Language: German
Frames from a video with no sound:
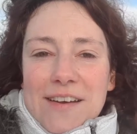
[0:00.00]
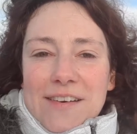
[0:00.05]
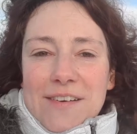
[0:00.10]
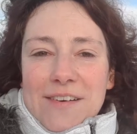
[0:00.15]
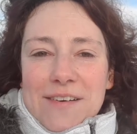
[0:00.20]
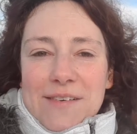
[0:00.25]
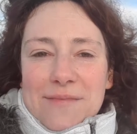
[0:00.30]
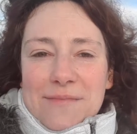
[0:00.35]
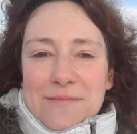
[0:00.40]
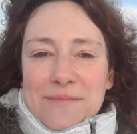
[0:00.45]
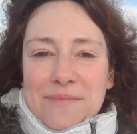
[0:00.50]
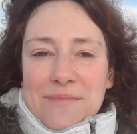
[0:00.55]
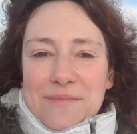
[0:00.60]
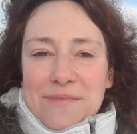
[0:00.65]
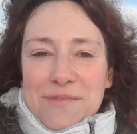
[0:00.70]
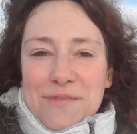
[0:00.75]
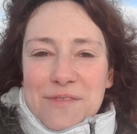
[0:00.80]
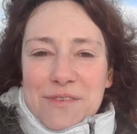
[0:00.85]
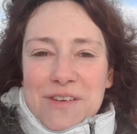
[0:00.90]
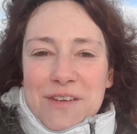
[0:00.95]
ähm,
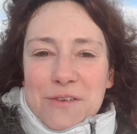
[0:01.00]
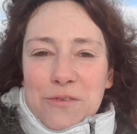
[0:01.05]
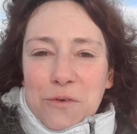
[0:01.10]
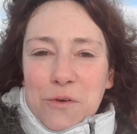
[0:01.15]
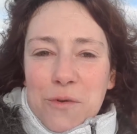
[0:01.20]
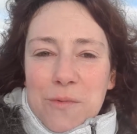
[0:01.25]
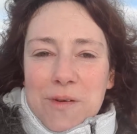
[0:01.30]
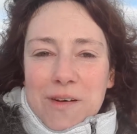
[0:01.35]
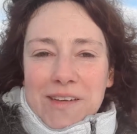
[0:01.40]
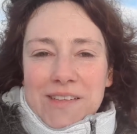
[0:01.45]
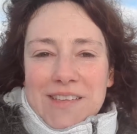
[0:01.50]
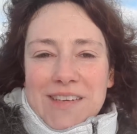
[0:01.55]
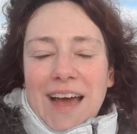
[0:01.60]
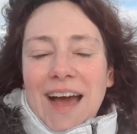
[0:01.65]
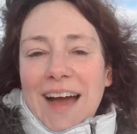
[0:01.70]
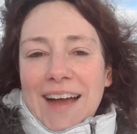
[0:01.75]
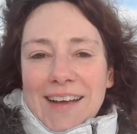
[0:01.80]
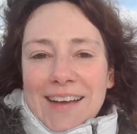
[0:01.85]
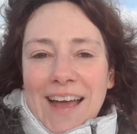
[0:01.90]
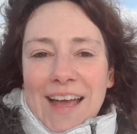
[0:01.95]
für die trüberen
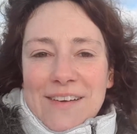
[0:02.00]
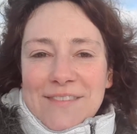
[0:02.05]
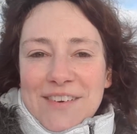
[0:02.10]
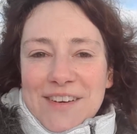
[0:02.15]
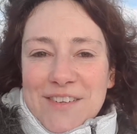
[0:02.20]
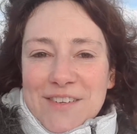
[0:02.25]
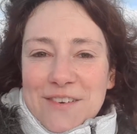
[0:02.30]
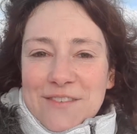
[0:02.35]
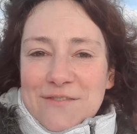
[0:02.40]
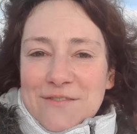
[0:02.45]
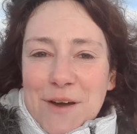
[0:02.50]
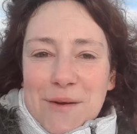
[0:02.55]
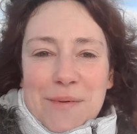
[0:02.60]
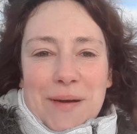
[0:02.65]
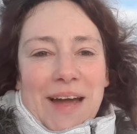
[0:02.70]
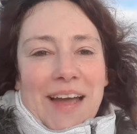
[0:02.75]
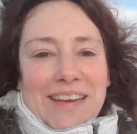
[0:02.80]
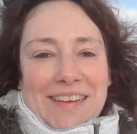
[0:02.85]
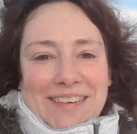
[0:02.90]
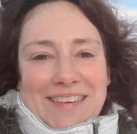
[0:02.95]
Tage einfach schon
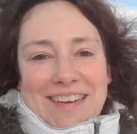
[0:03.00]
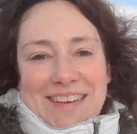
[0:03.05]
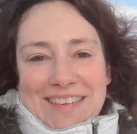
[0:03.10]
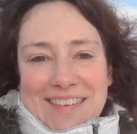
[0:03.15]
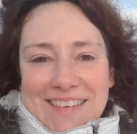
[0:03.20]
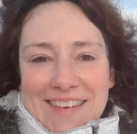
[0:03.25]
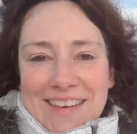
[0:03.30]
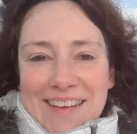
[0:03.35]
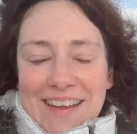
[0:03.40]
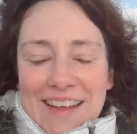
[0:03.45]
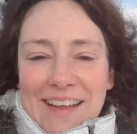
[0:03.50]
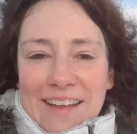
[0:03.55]
vorbereitet hast.